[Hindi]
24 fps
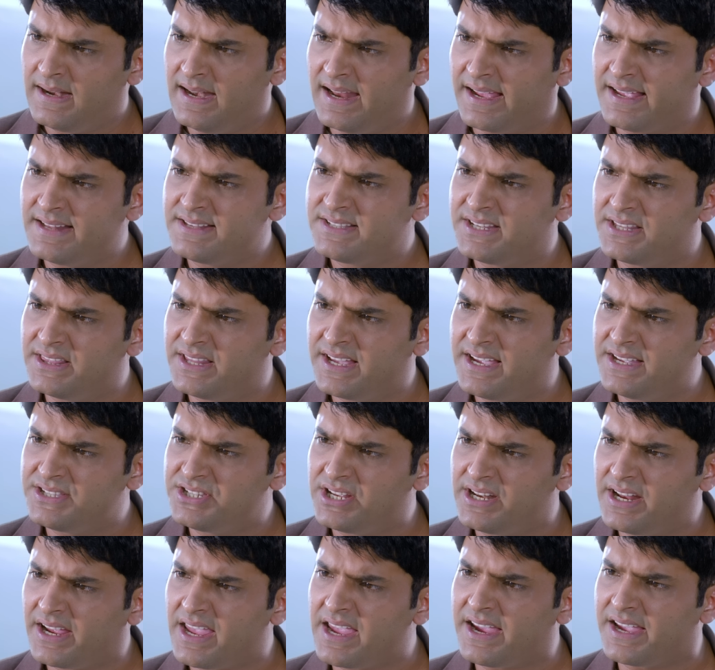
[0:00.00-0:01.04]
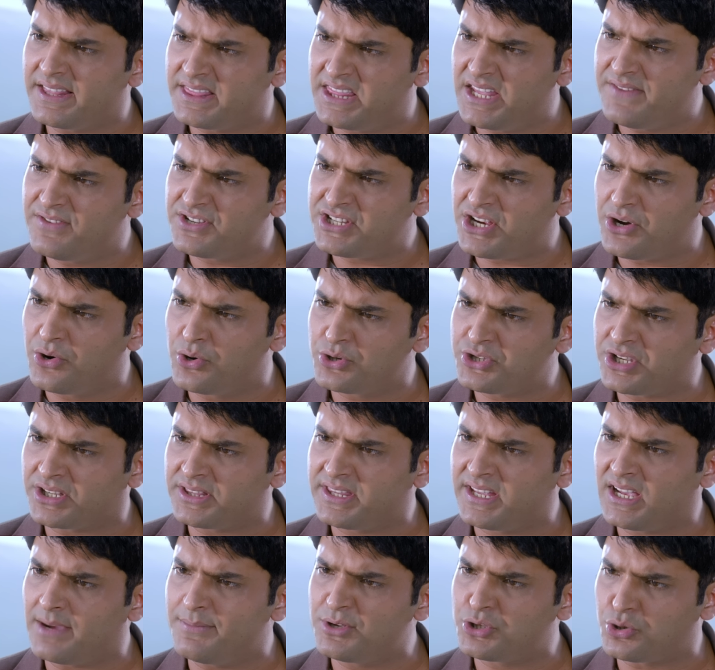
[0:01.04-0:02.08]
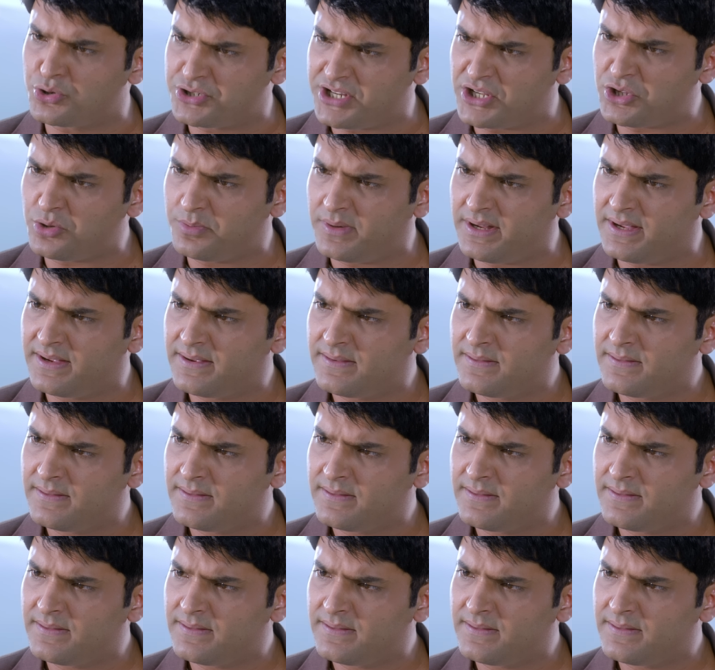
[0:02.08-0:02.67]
लेकिन जिंदगी जीने की कितनी वजह हो सकती कभी सोचा तुमने